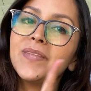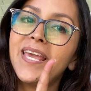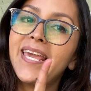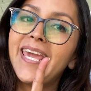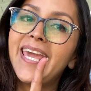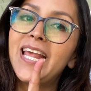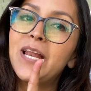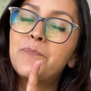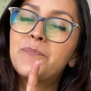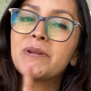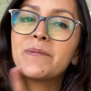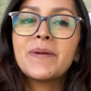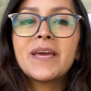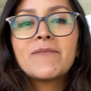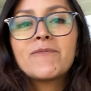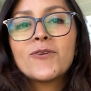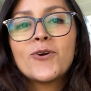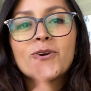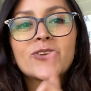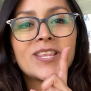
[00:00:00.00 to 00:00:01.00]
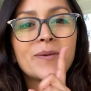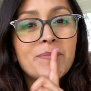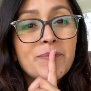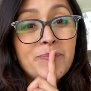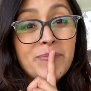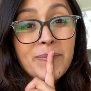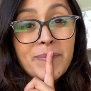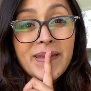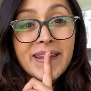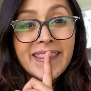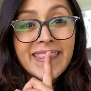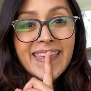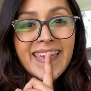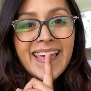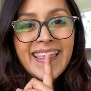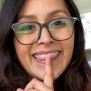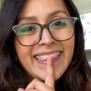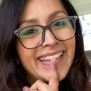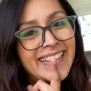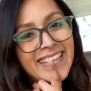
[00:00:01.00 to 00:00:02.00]
el primer vlog de mi primer
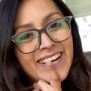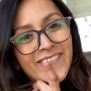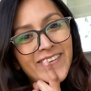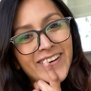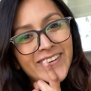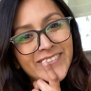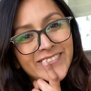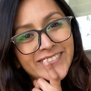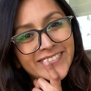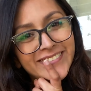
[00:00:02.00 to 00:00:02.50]
día de trabajo.